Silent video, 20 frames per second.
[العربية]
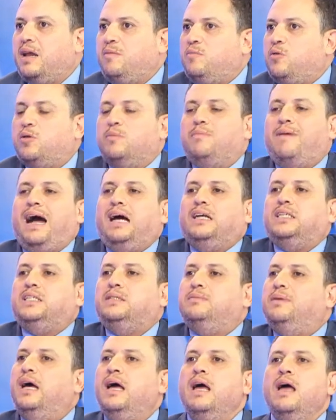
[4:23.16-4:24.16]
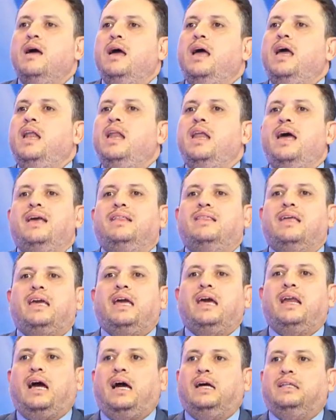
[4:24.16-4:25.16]
ممكن ما عادش إلا إذا
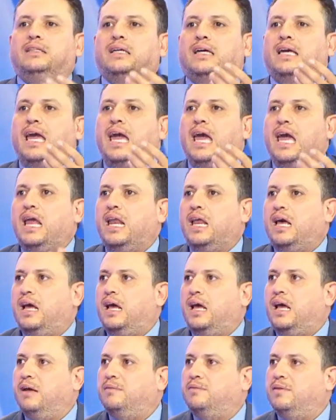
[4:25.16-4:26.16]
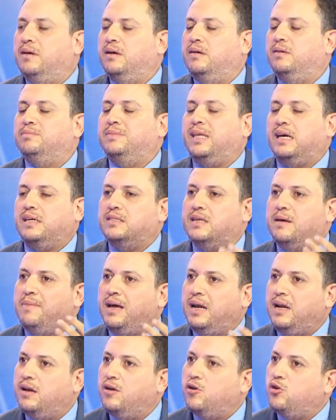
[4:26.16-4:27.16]
كان عندك آلة نتاع
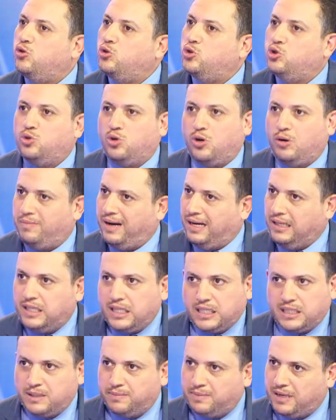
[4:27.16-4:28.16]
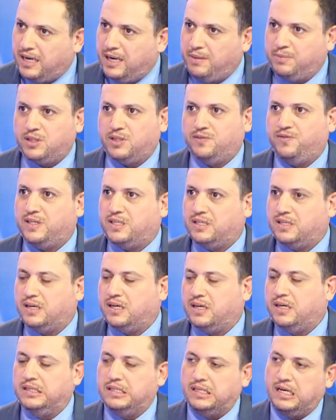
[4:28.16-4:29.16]
زمن للرجوع ما عندكش إمكانية باش تفسخ
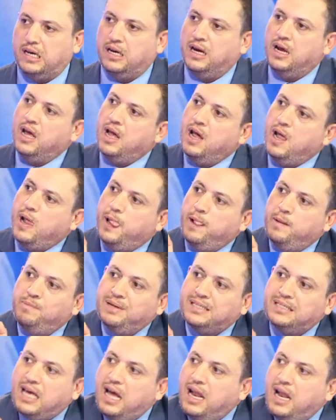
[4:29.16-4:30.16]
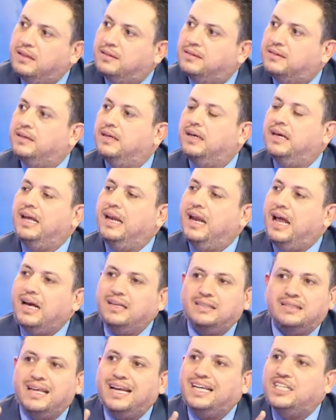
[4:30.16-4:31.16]
اللي صار مسألة
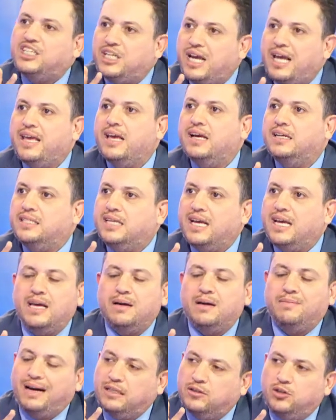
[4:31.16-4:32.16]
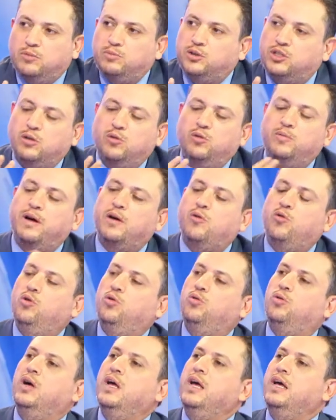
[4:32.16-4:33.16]
الأسرة جاية جاية ما عندهمش تو هما
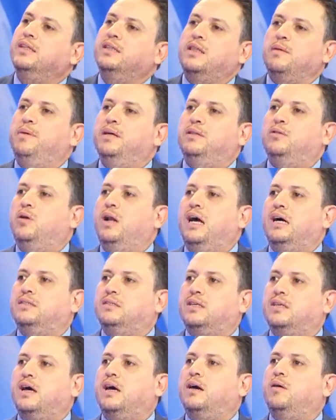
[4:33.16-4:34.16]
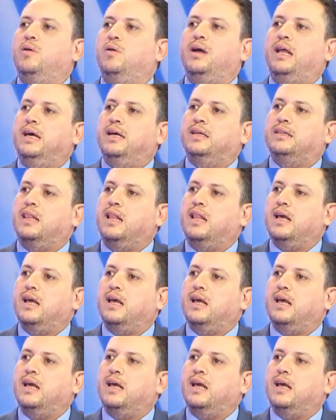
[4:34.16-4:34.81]
يقولوا تبادل الأسرة ولا إطلاق